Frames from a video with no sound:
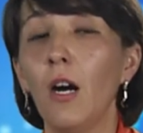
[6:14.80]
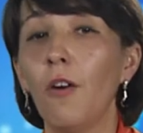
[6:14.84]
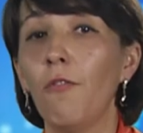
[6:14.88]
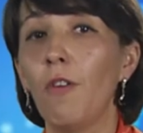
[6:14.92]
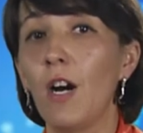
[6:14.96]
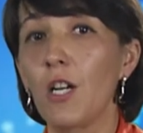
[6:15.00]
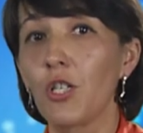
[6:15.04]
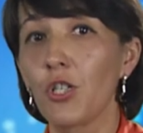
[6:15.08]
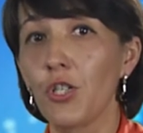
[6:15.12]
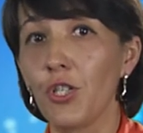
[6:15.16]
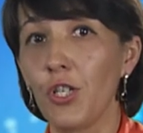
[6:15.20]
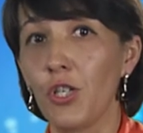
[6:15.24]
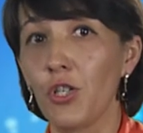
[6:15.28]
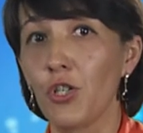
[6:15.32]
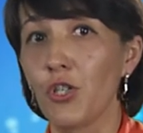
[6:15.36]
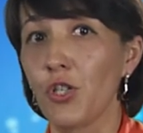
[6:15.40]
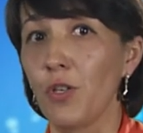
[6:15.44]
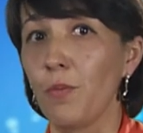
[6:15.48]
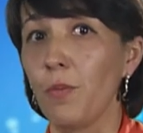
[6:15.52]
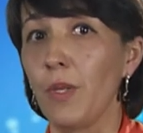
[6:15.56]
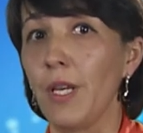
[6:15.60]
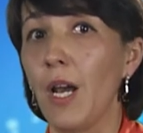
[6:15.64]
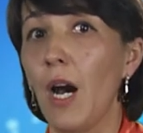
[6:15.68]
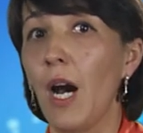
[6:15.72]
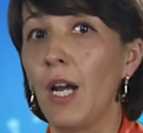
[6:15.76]

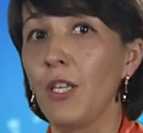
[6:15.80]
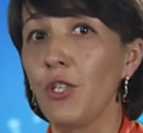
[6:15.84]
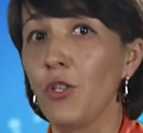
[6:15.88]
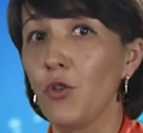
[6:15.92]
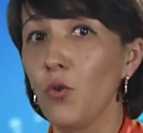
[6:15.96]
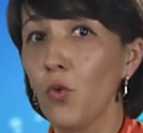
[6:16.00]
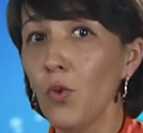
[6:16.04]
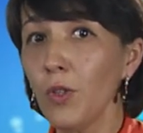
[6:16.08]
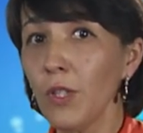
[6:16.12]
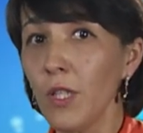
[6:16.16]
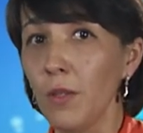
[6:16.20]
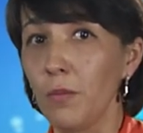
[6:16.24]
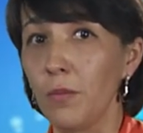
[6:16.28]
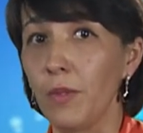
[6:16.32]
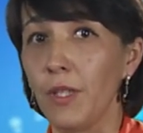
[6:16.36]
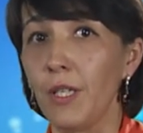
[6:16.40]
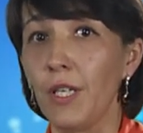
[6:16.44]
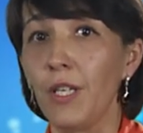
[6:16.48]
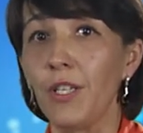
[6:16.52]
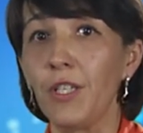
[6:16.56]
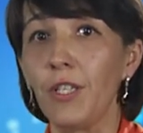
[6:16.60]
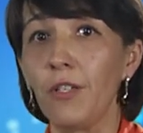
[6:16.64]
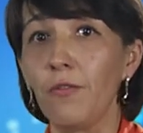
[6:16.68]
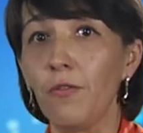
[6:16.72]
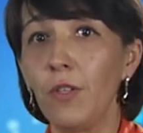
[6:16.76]
Важнейшими анионами
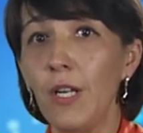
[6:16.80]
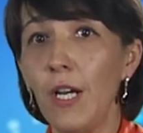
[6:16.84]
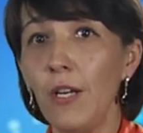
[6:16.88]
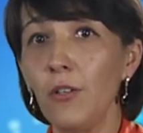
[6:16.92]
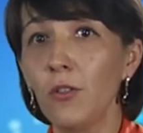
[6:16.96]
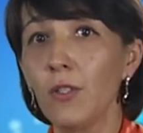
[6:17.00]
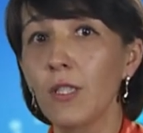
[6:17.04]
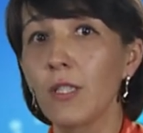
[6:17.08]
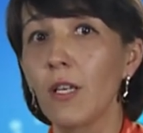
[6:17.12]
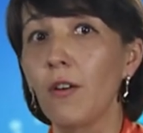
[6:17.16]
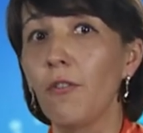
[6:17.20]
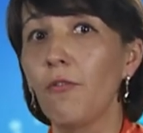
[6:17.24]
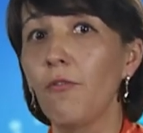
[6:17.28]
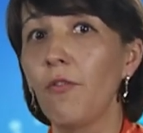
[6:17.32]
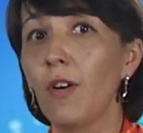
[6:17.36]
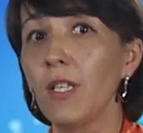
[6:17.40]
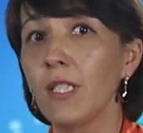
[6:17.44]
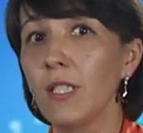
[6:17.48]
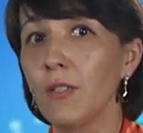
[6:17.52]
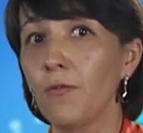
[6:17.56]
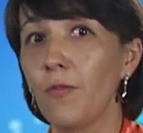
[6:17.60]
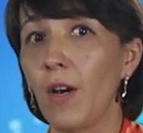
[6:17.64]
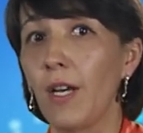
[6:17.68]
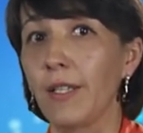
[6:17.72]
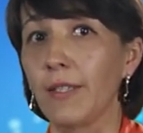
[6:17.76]
являются
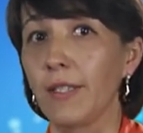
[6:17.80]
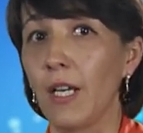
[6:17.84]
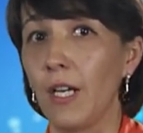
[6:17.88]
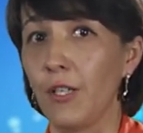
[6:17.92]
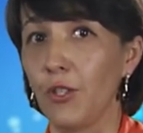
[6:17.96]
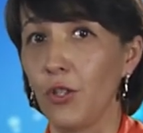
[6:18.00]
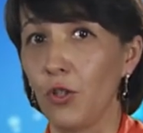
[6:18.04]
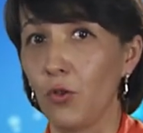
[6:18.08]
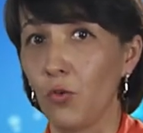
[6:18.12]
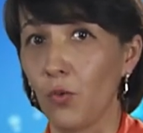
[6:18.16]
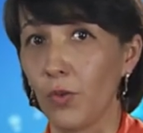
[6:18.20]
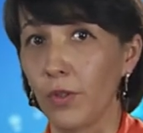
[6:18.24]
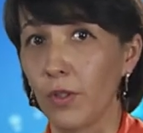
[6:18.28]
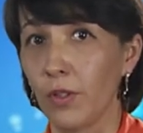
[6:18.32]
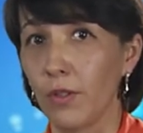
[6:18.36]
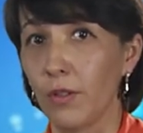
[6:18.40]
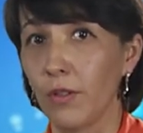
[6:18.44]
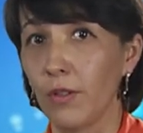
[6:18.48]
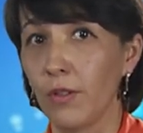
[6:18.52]
фосфат-анион,